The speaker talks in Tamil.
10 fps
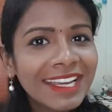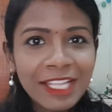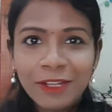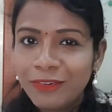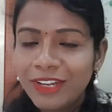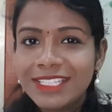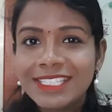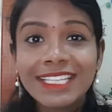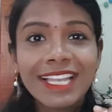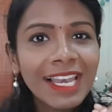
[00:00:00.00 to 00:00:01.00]
டியர்
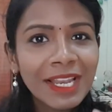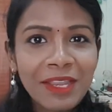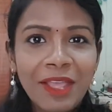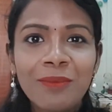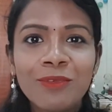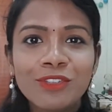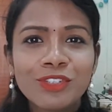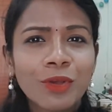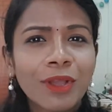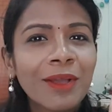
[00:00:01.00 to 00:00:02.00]
ஃப்ரெண்ட்ஸ் நல்லா ஞாபகம்
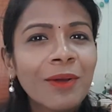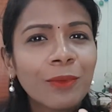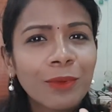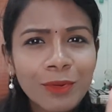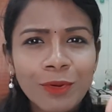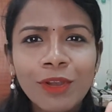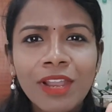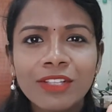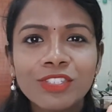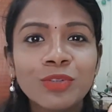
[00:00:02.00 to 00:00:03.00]
வச்சுக்கோங்க ஒரு
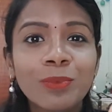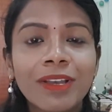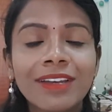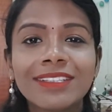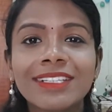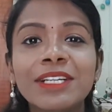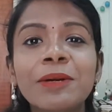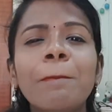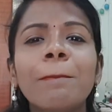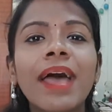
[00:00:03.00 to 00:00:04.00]
கோலை அச்சீவ் பண்ணுறதுக்கு
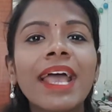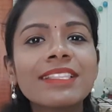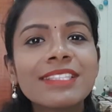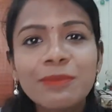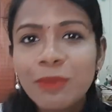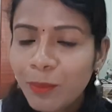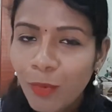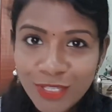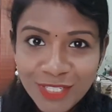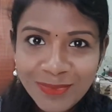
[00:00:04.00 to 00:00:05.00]
மேக்ஸிமம்
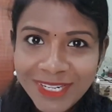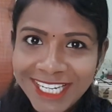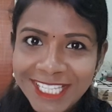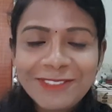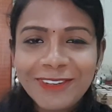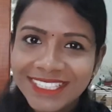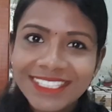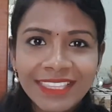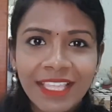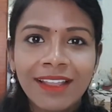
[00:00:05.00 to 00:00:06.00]
பாசிபிலிட்டிஸ்
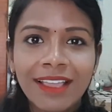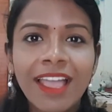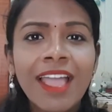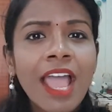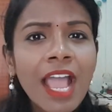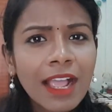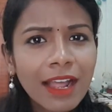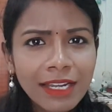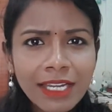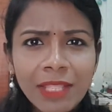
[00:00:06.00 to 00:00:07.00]
வந்து தேடுங்க
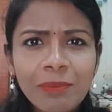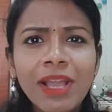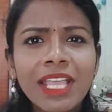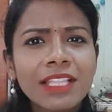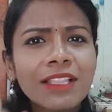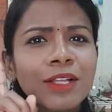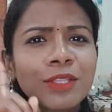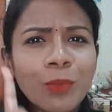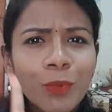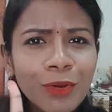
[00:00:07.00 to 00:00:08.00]
கண்டிப்பாக
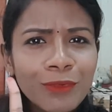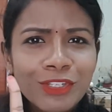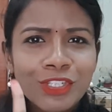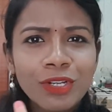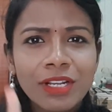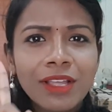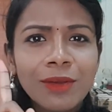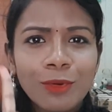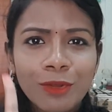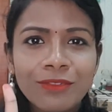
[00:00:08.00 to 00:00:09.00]
ஏதாவது ஒரு விஷயம்
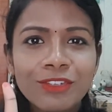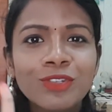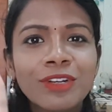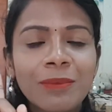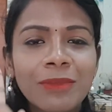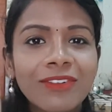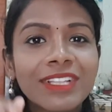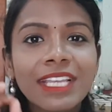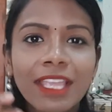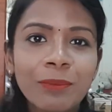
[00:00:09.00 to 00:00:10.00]
இல்லைனா ஒரு விஷயம் நமக்கு
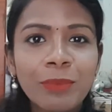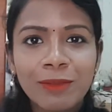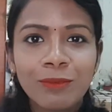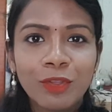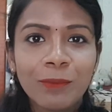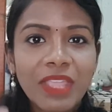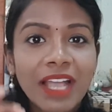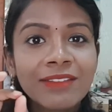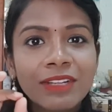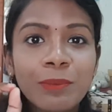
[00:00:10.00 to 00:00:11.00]
வந்து கெட் பண்ண முடியும்
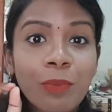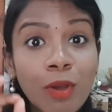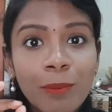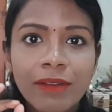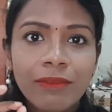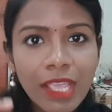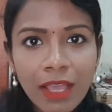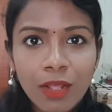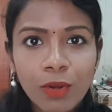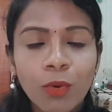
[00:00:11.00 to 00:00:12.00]
அது வந்து ப்ராப்பர்
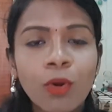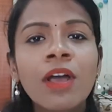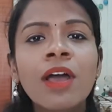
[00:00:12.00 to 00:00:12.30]
வேயாக இருக்கும்